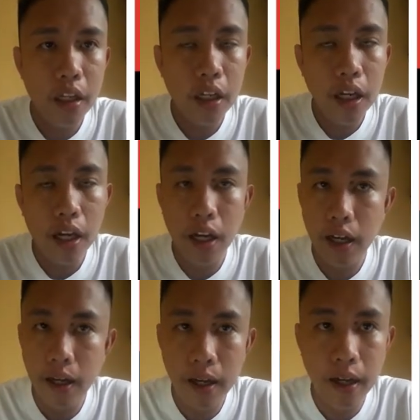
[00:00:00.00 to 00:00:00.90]

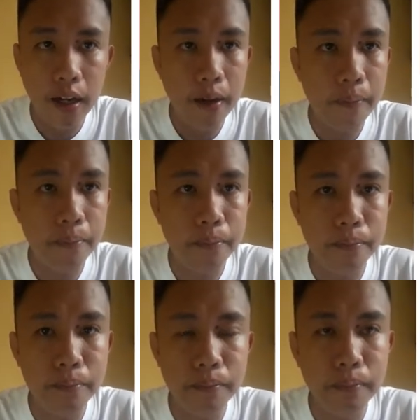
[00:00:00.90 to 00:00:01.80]
uh,
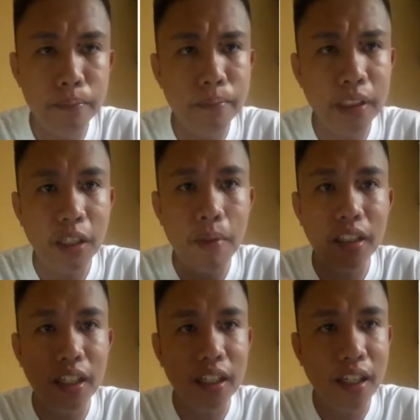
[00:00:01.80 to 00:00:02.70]

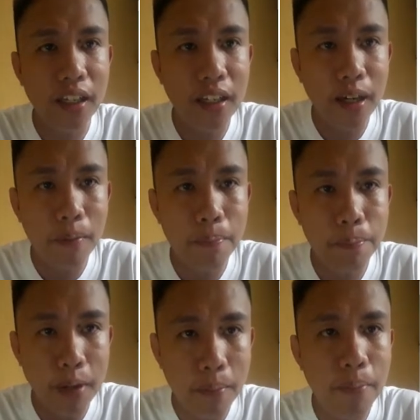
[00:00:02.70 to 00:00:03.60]
mathematical na
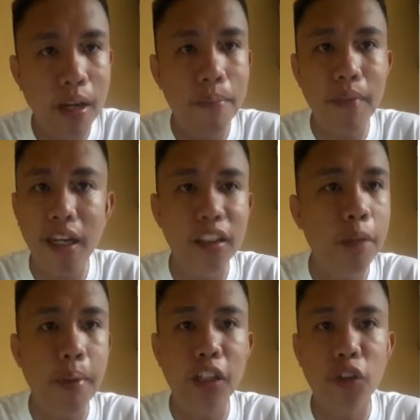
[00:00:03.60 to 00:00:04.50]
problem na hindi
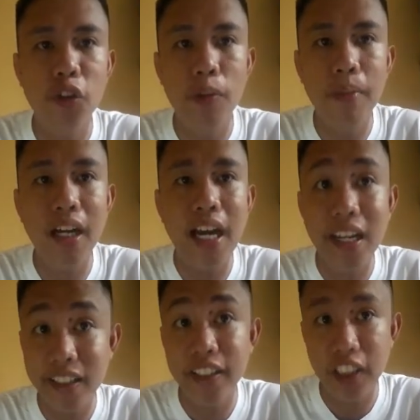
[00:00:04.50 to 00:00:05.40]
pa nasa-solve ng
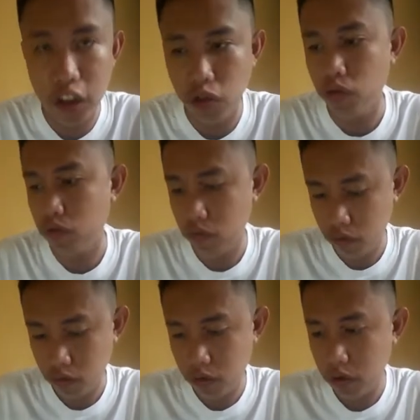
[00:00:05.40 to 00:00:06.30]
kahit na sino.
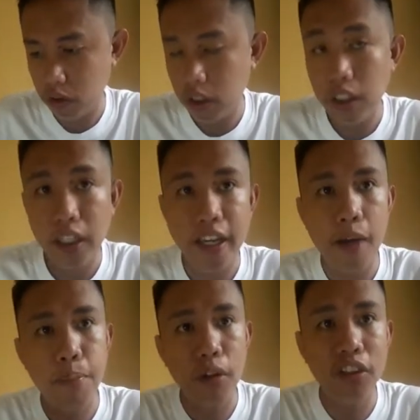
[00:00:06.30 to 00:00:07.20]
Kaya
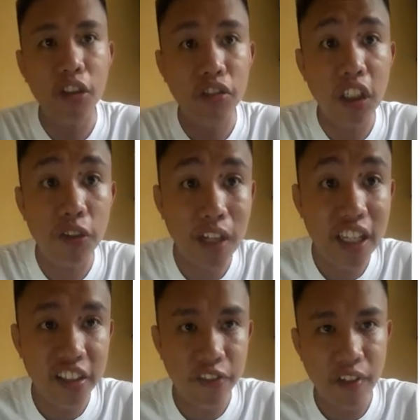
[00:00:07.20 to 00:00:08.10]
po, ang sagot dito,
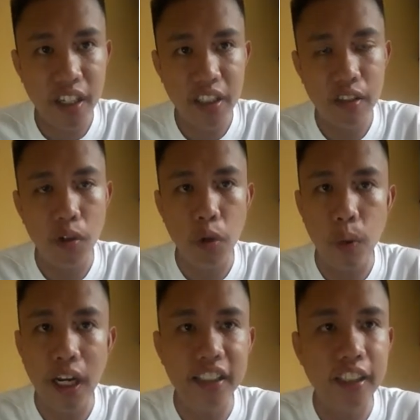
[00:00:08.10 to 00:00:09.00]
undefined. Or
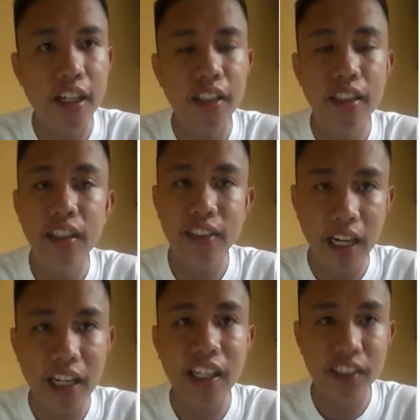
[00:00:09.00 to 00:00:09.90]
wala sang
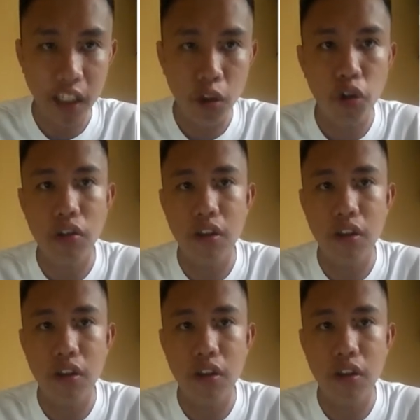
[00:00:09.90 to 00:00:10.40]
talagang sagot.